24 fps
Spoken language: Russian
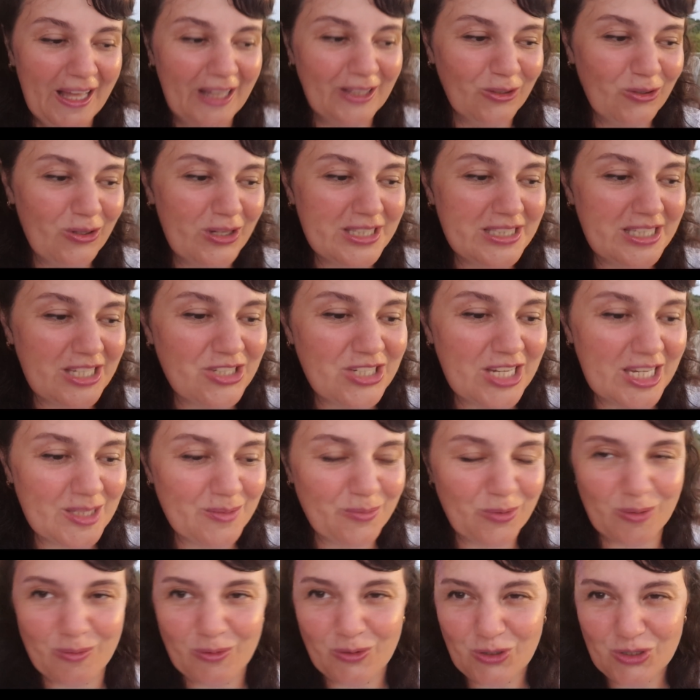Ну а сейчас
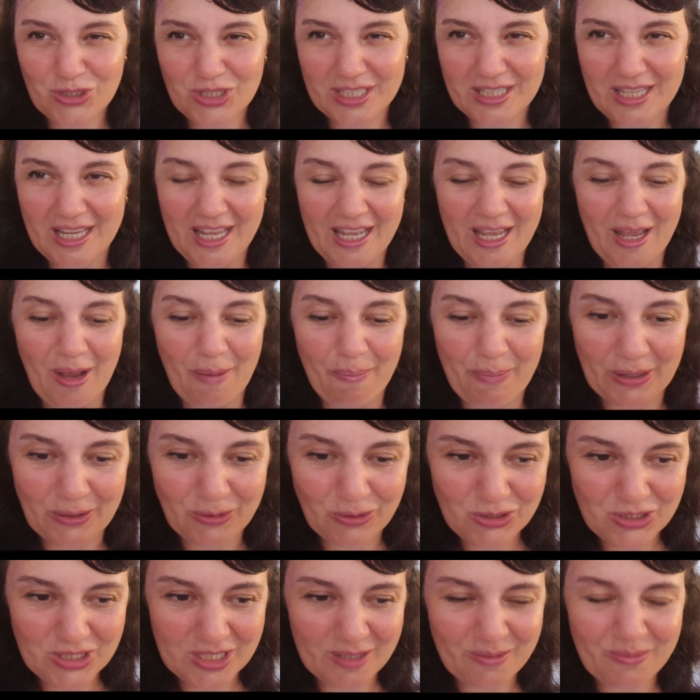будем кушать,
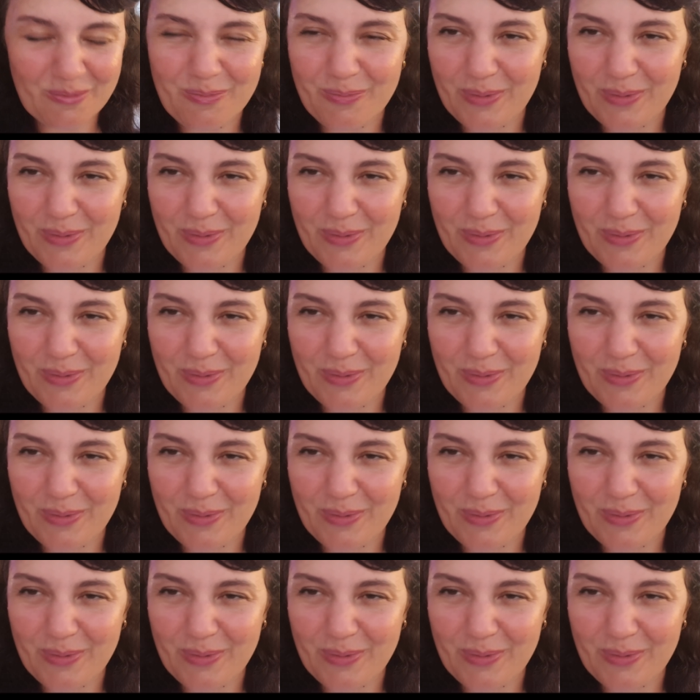покушаем,